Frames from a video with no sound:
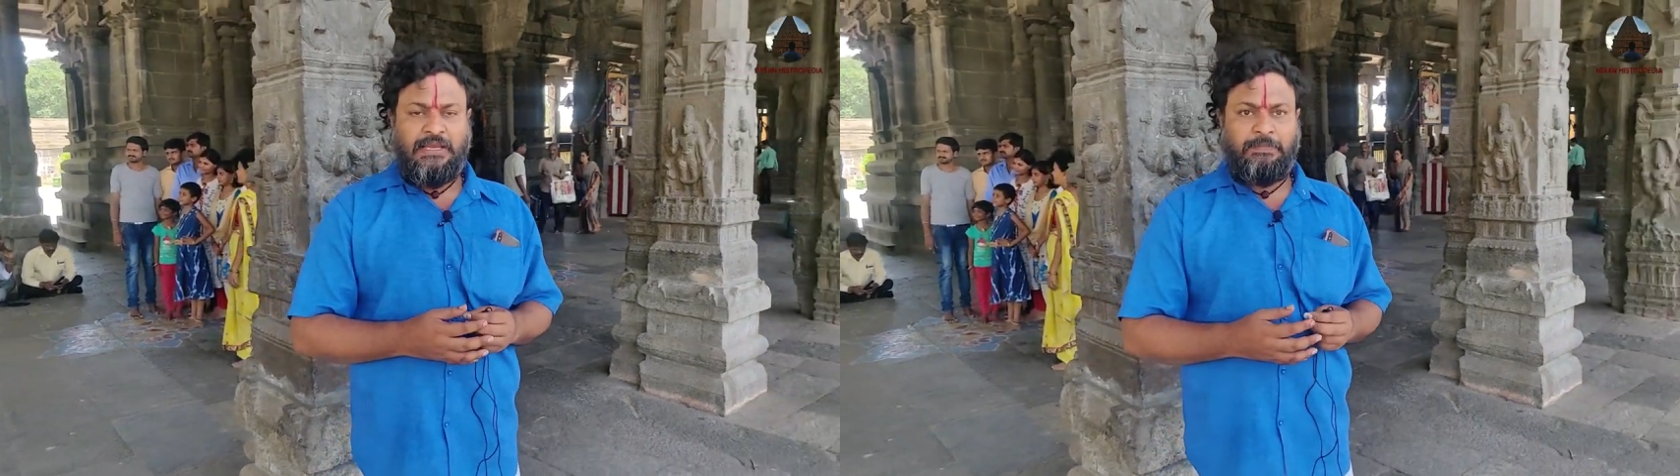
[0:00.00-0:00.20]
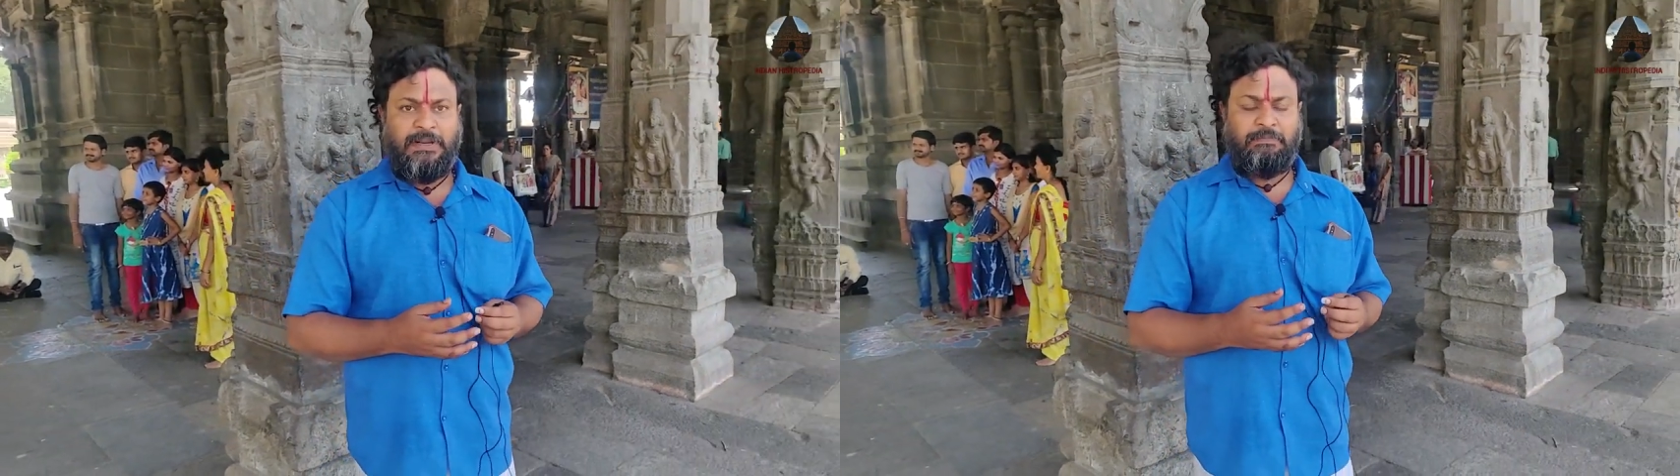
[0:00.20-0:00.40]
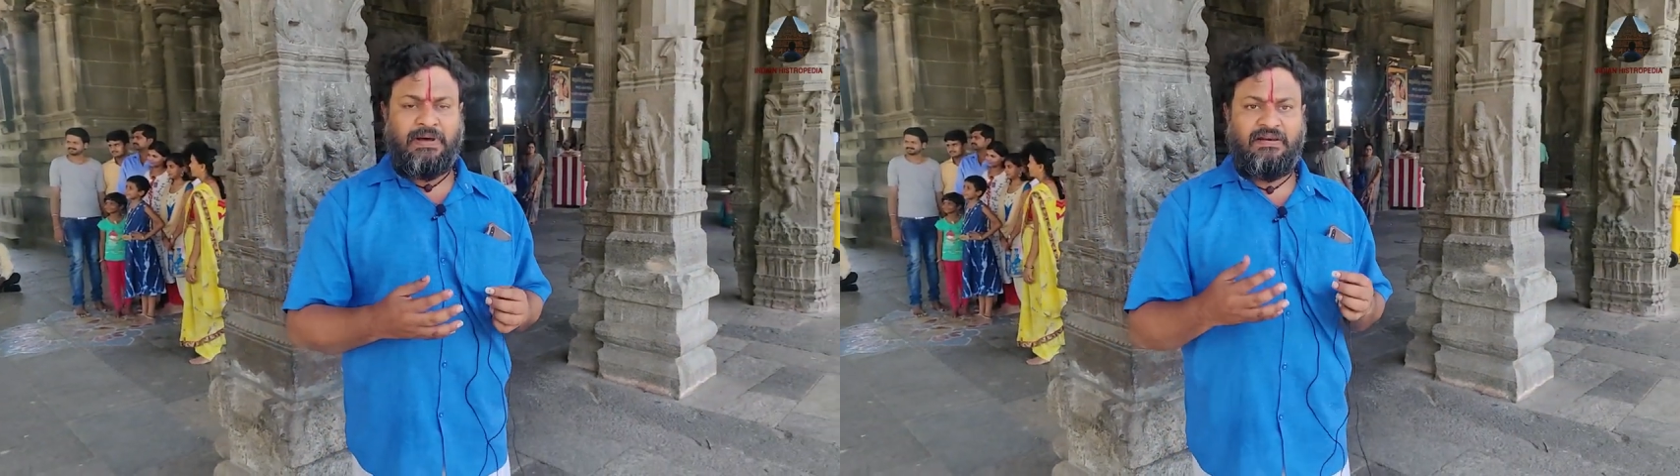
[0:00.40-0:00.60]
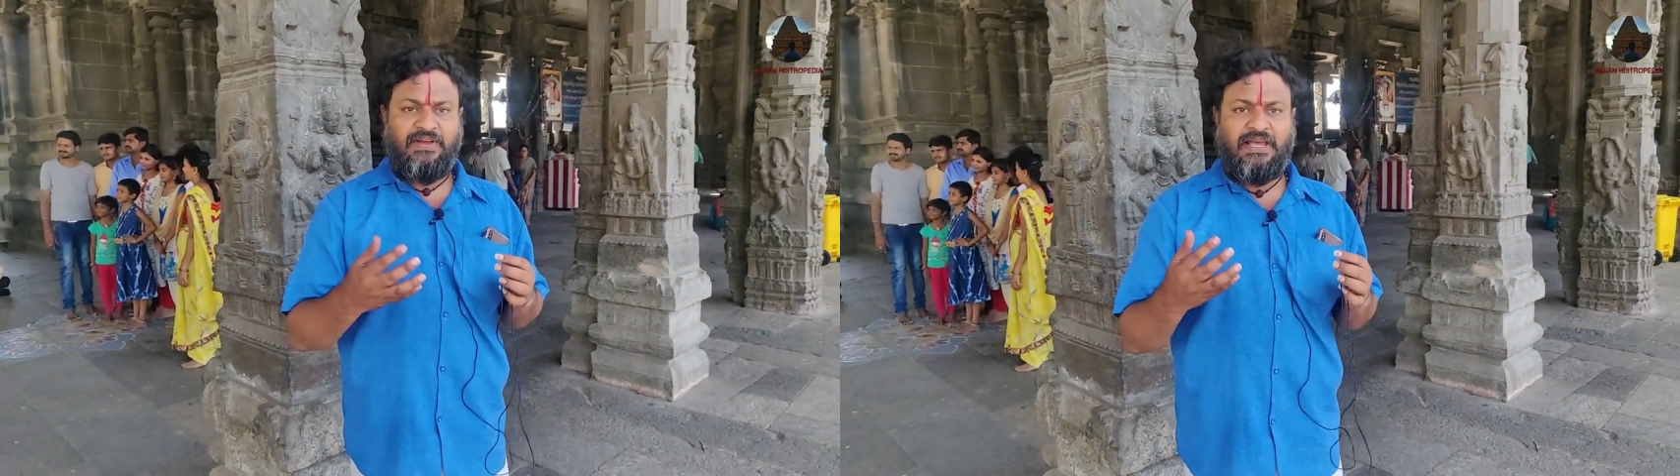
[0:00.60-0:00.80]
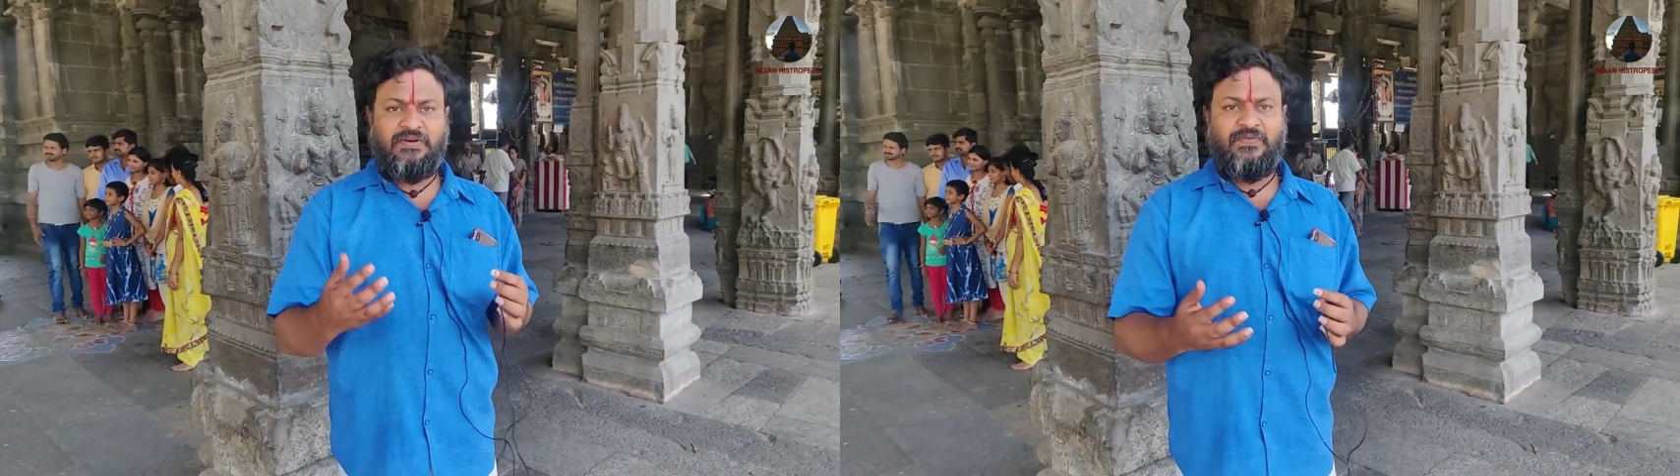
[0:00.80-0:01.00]
இப்படி
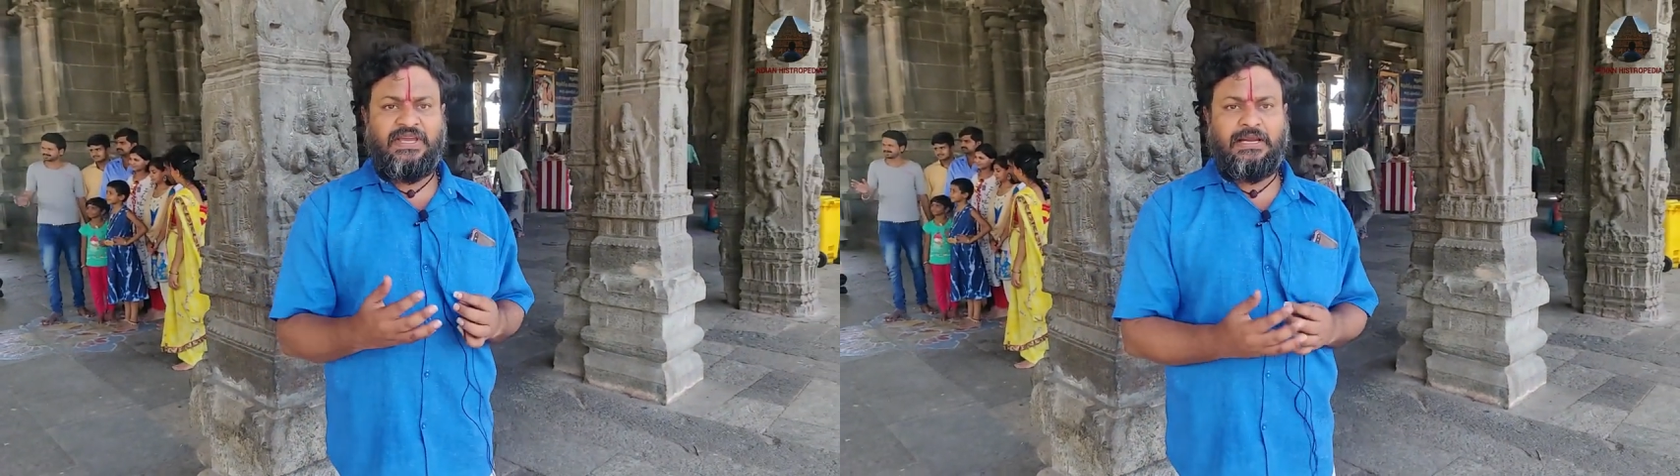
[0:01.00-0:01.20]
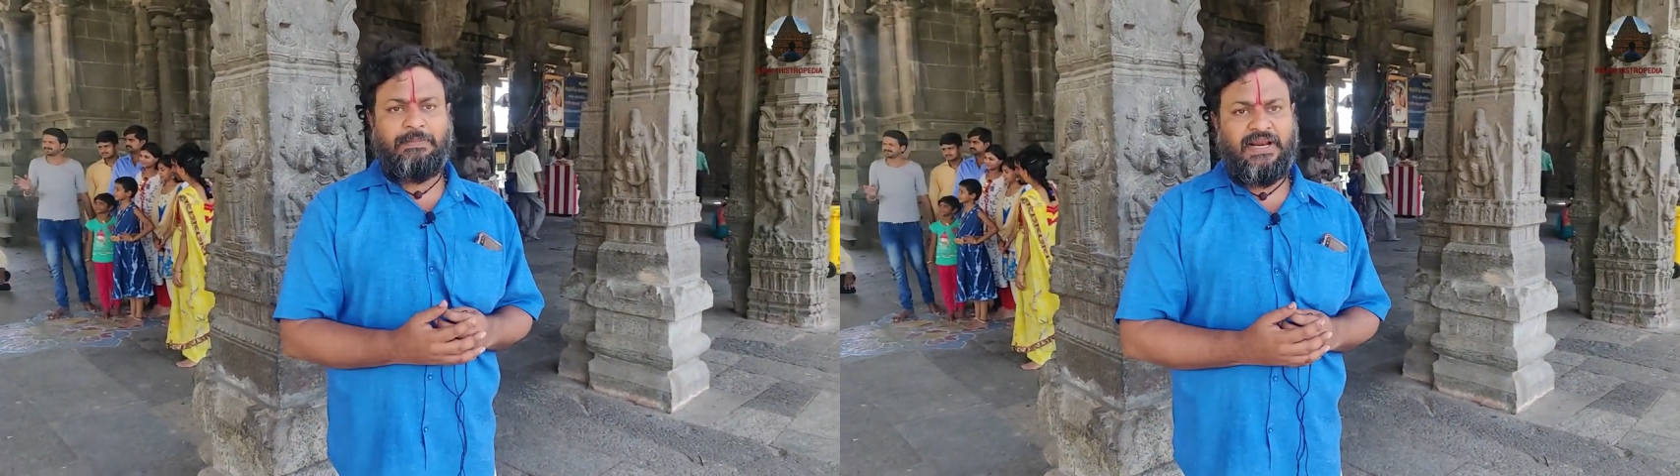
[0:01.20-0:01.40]
பல்வேறு வீர